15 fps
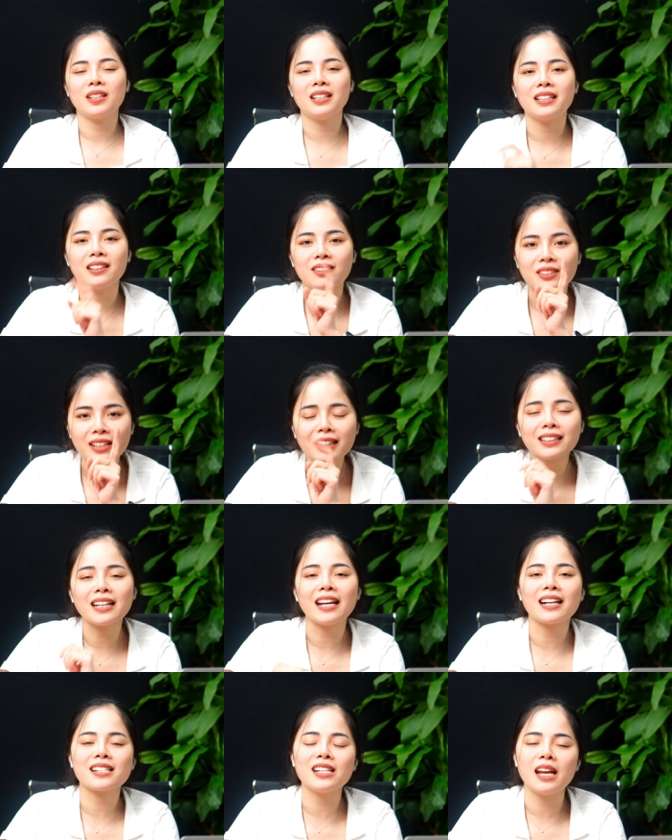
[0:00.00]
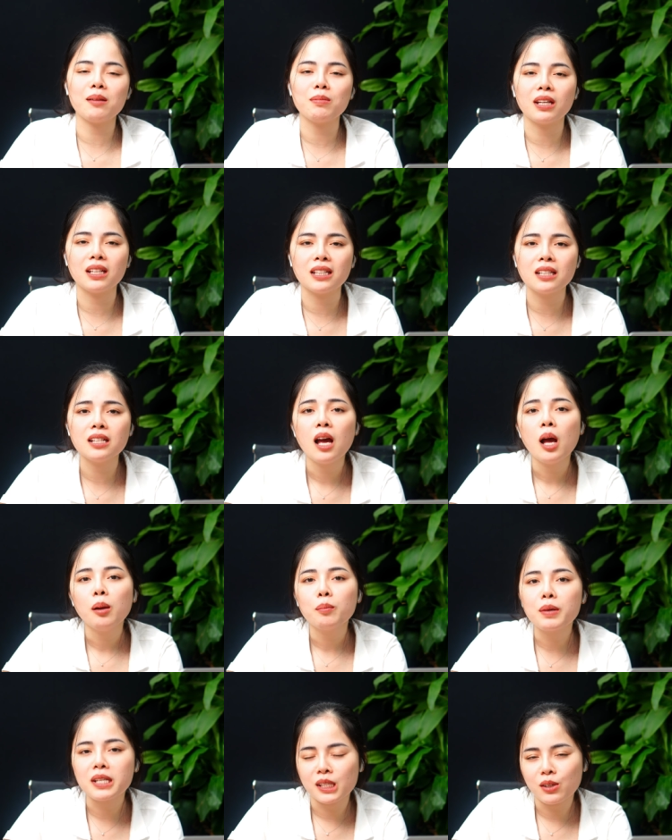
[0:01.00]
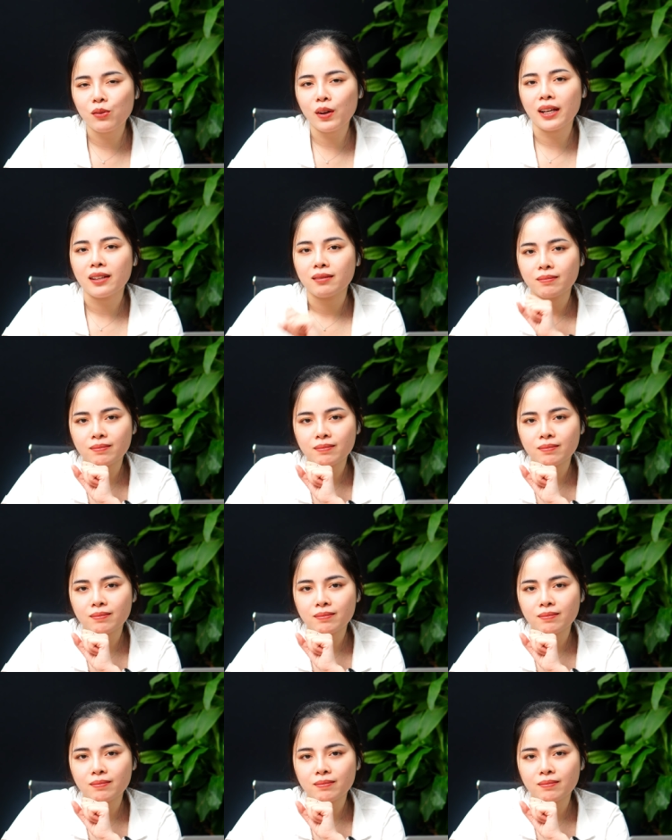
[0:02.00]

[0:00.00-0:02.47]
thì thứ nhất là các chị em để ý, mình sẽ phải